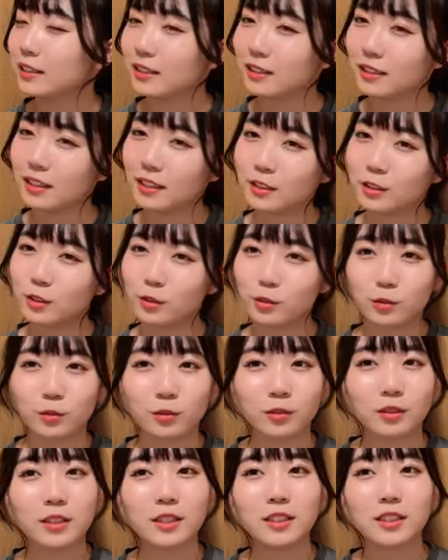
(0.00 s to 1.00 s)
て
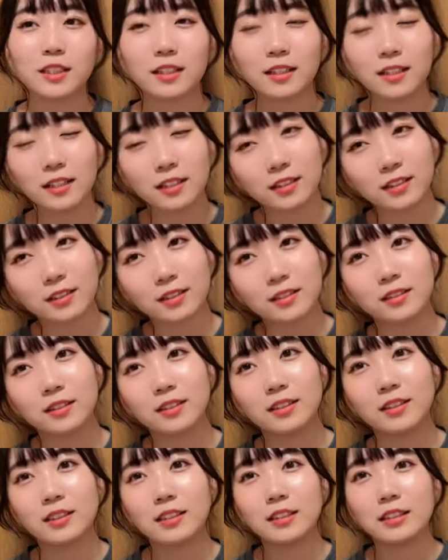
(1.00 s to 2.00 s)
シュートでしたね
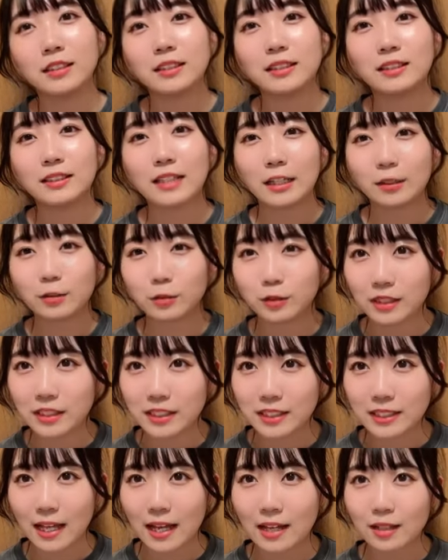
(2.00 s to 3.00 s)
最高で
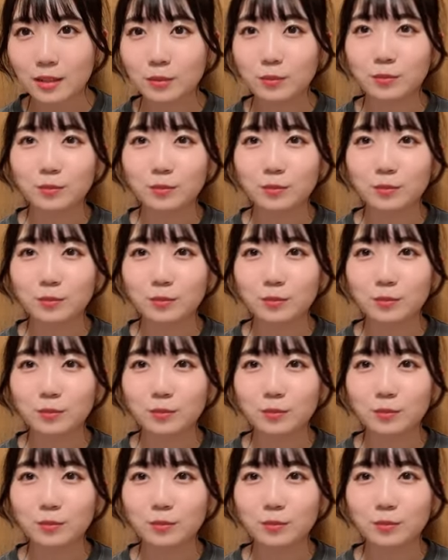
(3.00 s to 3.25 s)
した